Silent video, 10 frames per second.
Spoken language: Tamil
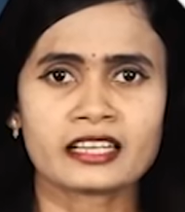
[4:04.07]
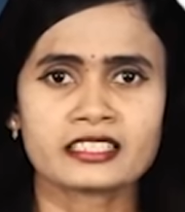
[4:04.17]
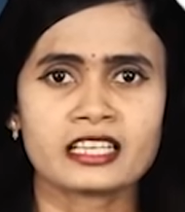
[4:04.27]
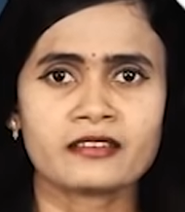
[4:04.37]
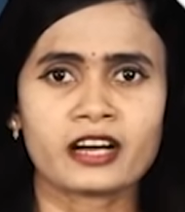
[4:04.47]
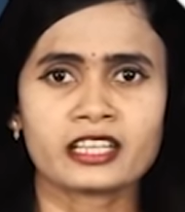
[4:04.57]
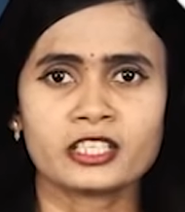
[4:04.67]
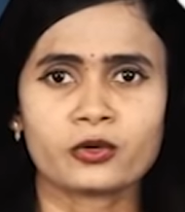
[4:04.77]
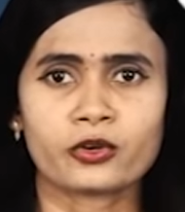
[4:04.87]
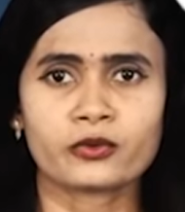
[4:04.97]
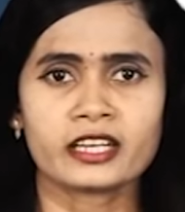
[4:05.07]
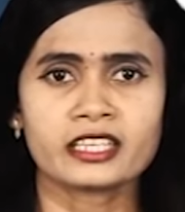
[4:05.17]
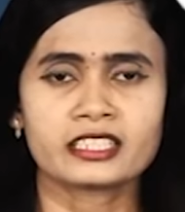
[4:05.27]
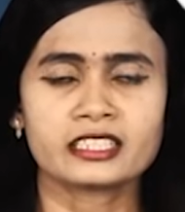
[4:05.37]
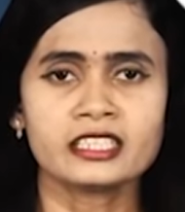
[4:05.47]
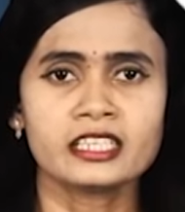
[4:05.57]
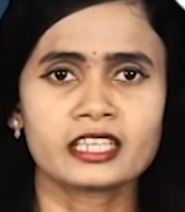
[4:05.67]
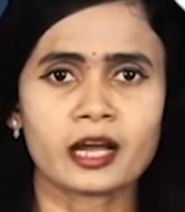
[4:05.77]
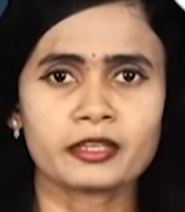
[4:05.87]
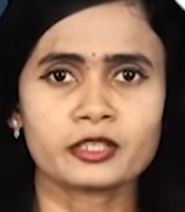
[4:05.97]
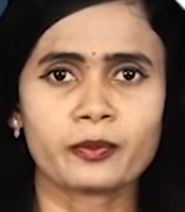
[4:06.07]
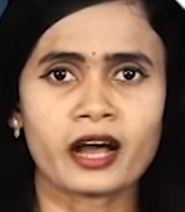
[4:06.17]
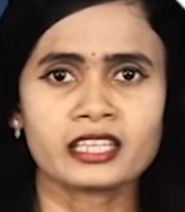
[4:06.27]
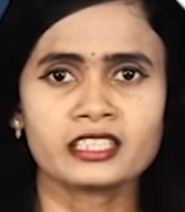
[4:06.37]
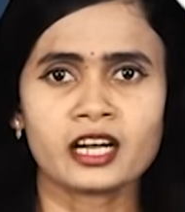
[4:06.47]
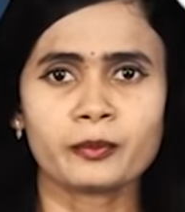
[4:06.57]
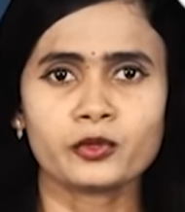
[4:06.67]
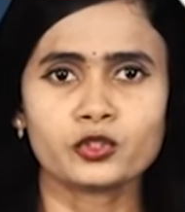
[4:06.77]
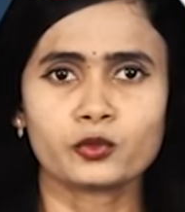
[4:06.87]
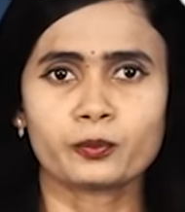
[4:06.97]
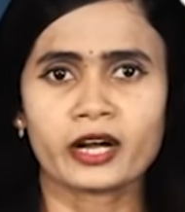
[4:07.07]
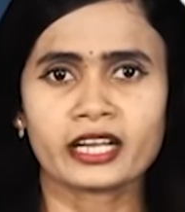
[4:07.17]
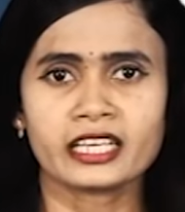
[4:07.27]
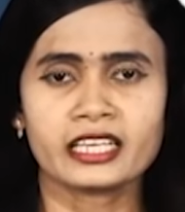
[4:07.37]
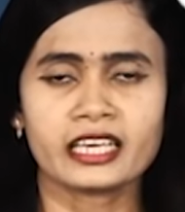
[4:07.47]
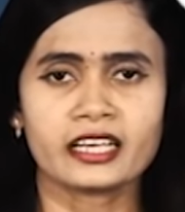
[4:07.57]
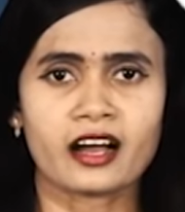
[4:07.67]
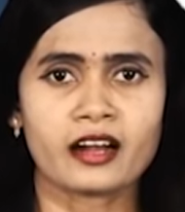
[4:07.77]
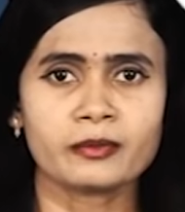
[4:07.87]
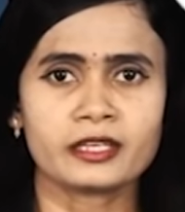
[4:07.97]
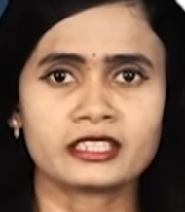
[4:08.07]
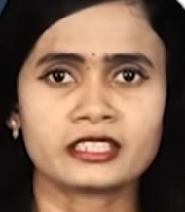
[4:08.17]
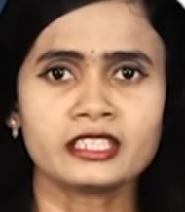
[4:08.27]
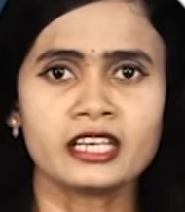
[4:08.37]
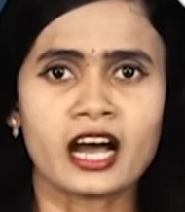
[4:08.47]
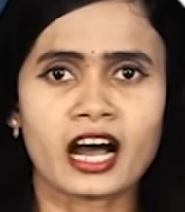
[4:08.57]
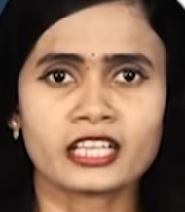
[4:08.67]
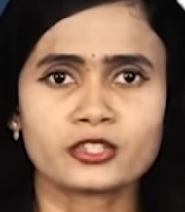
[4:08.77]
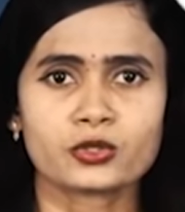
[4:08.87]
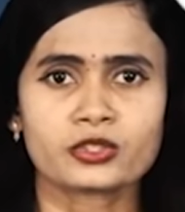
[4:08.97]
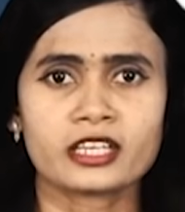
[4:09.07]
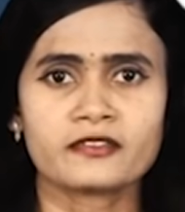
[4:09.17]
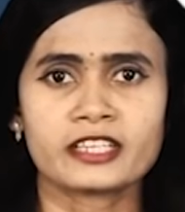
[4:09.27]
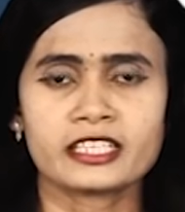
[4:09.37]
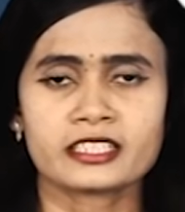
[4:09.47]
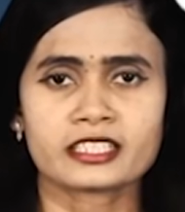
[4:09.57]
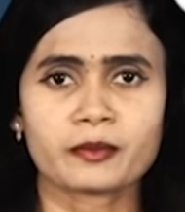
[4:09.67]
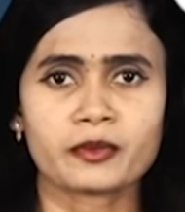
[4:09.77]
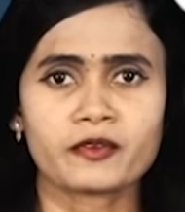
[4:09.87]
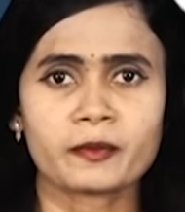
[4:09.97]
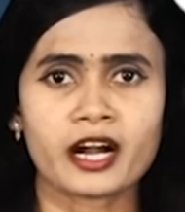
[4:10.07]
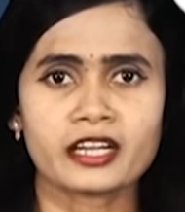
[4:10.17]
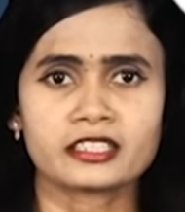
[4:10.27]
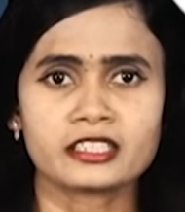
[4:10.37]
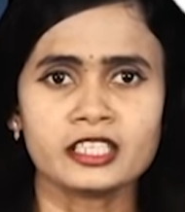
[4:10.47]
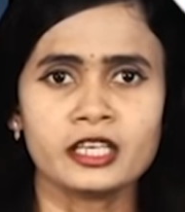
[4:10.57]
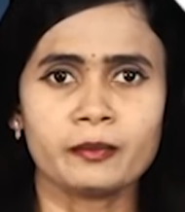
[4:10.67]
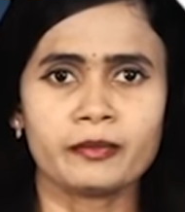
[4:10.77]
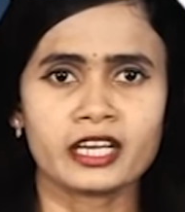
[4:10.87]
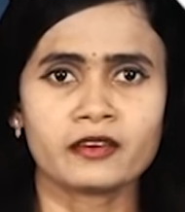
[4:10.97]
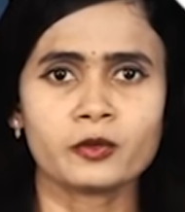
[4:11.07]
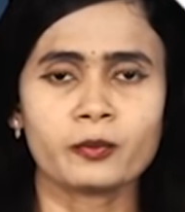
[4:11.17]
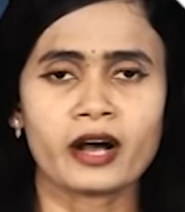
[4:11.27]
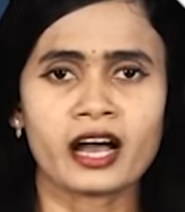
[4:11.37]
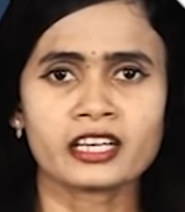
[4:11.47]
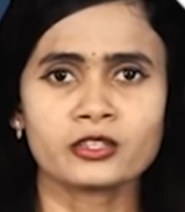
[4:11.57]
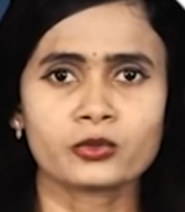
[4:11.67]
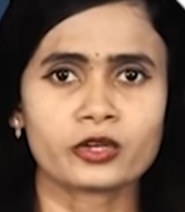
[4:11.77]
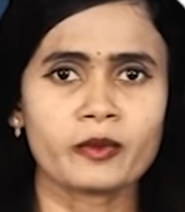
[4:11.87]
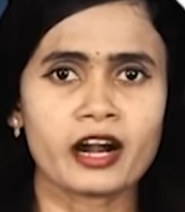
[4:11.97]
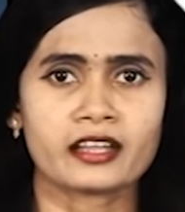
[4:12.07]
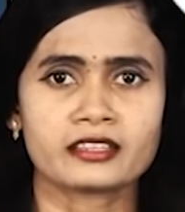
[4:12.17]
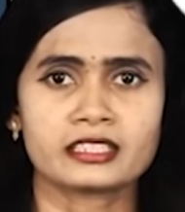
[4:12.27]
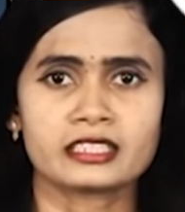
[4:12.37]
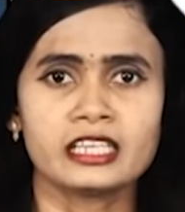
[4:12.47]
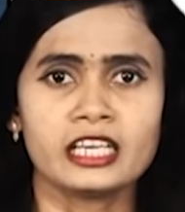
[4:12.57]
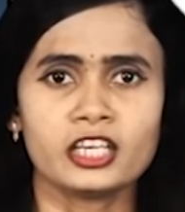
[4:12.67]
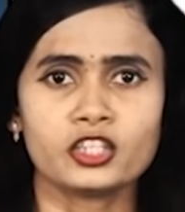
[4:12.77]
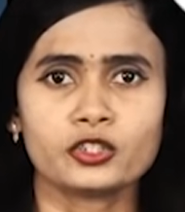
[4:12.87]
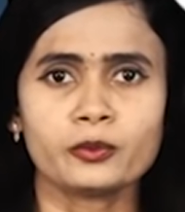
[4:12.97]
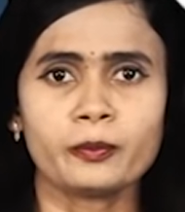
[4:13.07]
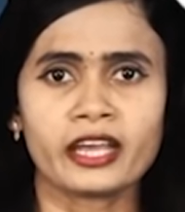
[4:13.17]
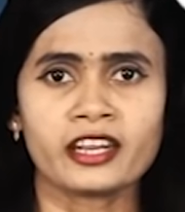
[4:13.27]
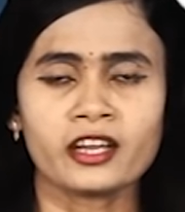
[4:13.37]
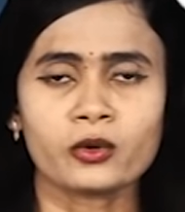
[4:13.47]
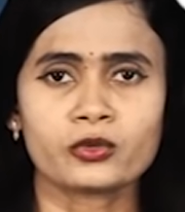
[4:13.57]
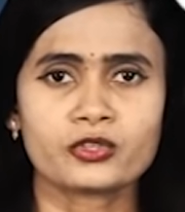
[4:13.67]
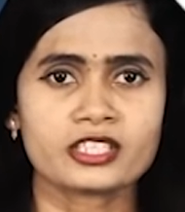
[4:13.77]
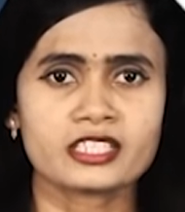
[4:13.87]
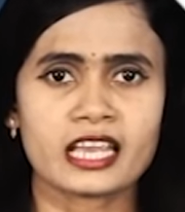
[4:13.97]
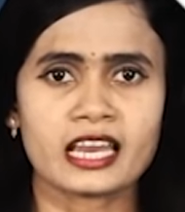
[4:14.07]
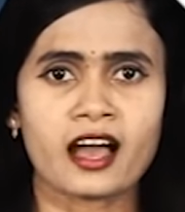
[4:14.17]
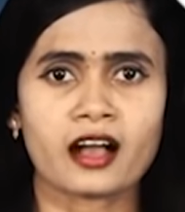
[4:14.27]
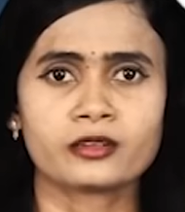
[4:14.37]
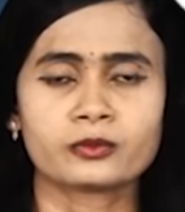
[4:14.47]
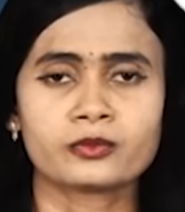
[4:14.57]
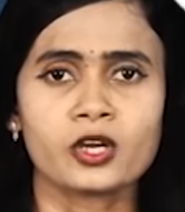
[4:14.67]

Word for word: அரசியல்வாதி ஒருவருக்கு தமது பாதுகாப்பு துப்பாக்கியினை காண்பித்து அச்சுறுத்தல் விடுத்த சம்பவமானது மிகவும் பாரதூரமானது இது பெரிய குற்ற செயலாகும்